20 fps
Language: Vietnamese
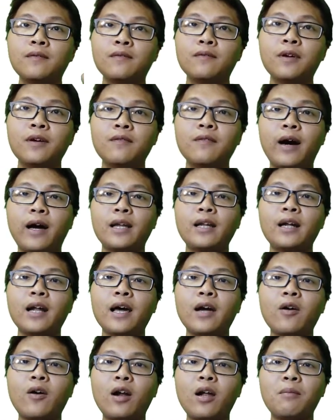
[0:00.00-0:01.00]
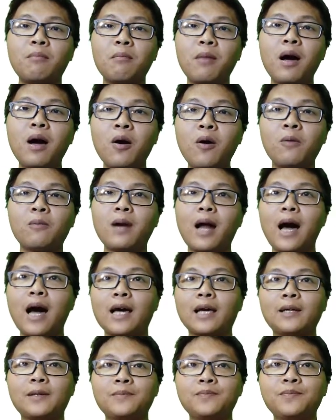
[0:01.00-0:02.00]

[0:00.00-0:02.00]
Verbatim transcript: vì vậy nơi đây gọi là mê hồn đài